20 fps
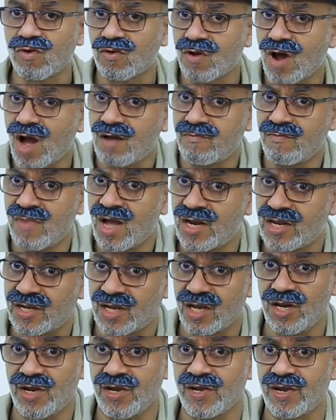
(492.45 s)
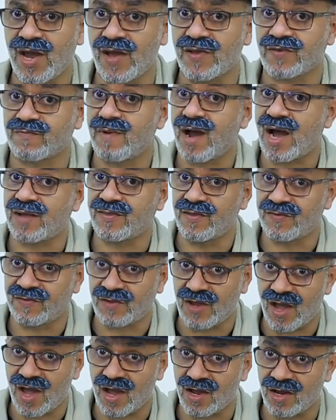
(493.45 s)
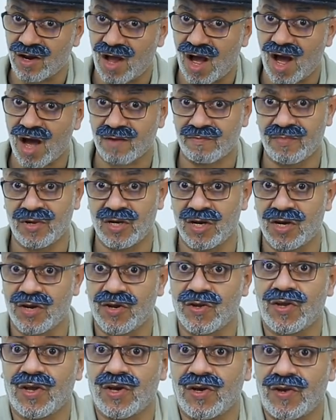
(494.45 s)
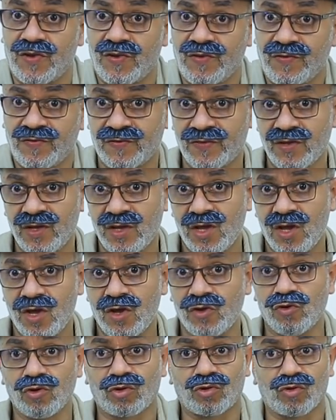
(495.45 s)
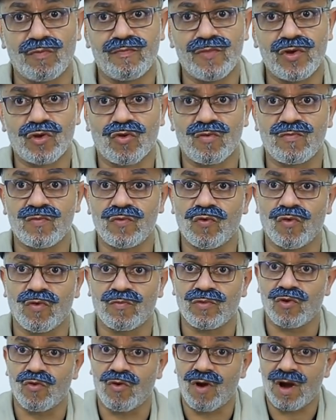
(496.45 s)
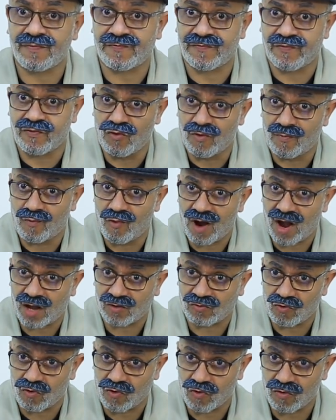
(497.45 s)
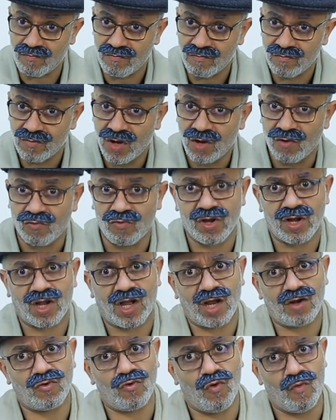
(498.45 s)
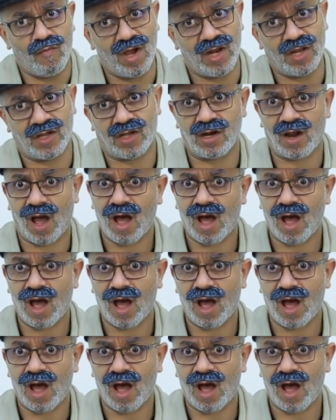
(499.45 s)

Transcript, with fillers: وراح ملك الحجاز بعد انتهاء الحرب للانجليز يطلب منهم انهم يوفوا بوعدهم ويخلوه ملك